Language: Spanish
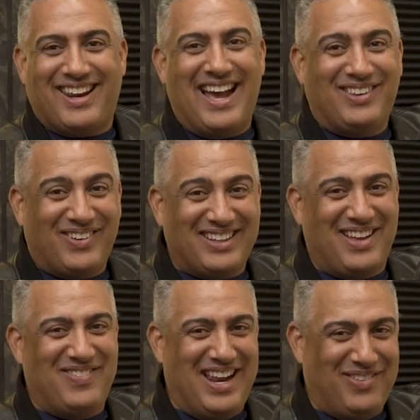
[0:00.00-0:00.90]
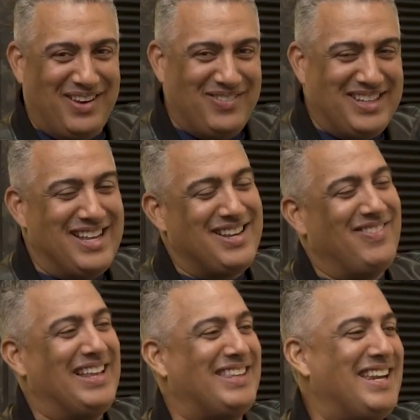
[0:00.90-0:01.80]
rato que estás mirando a la muchacha.
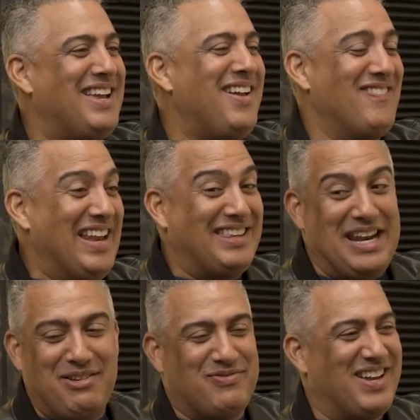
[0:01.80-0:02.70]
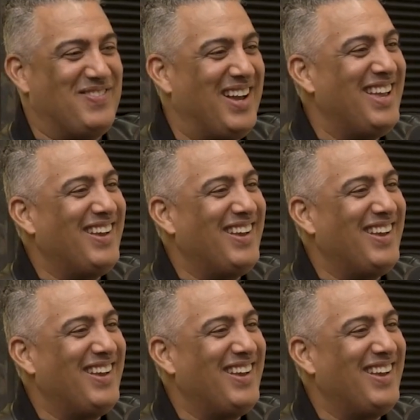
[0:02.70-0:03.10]
Me la, tienes, enferma.